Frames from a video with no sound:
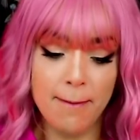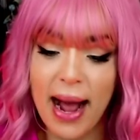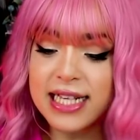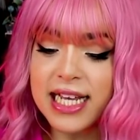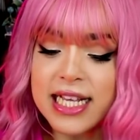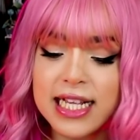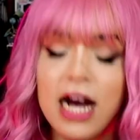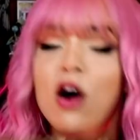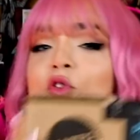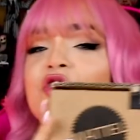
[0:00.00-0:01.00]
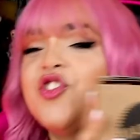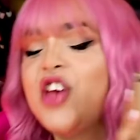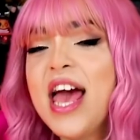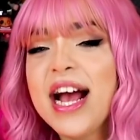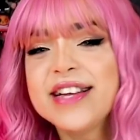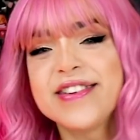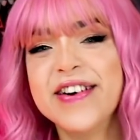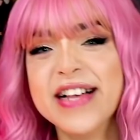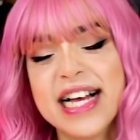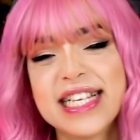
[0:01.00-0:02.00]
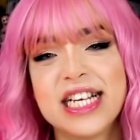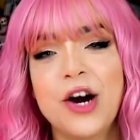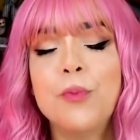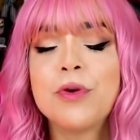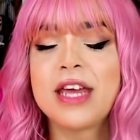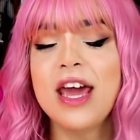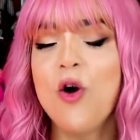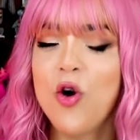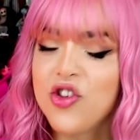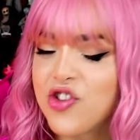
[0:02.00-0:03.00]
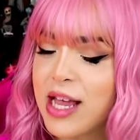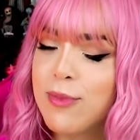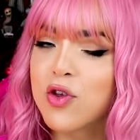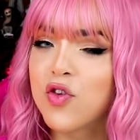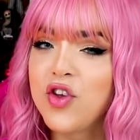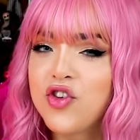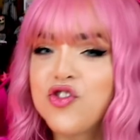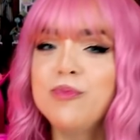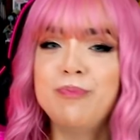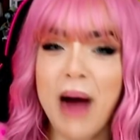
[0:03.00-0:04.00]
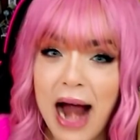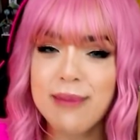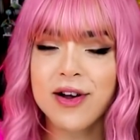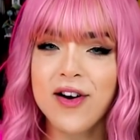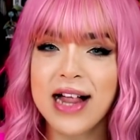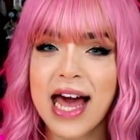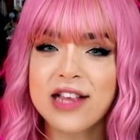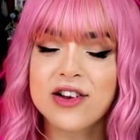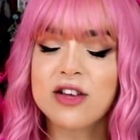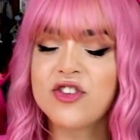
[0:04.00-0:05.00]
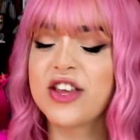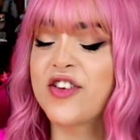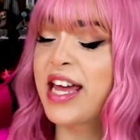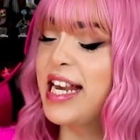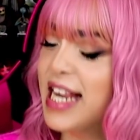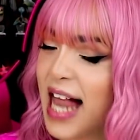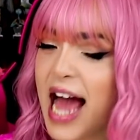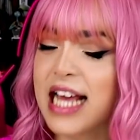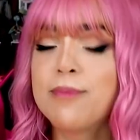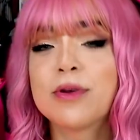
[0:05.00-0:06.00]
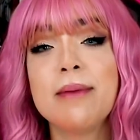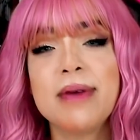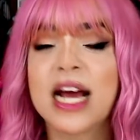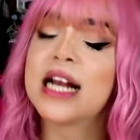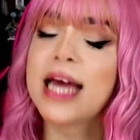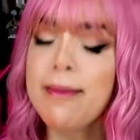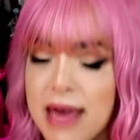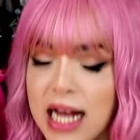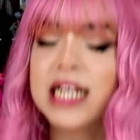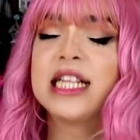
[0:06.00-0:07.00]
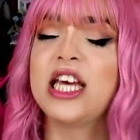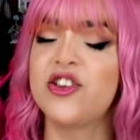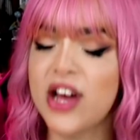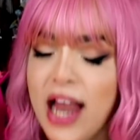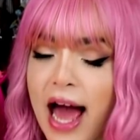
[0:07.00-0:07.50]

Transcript: Mas então, chega de enrolação, porque hoje temos vídeo de Barbie Collector, então já deixa aquele like, porque migli que é migli, deixa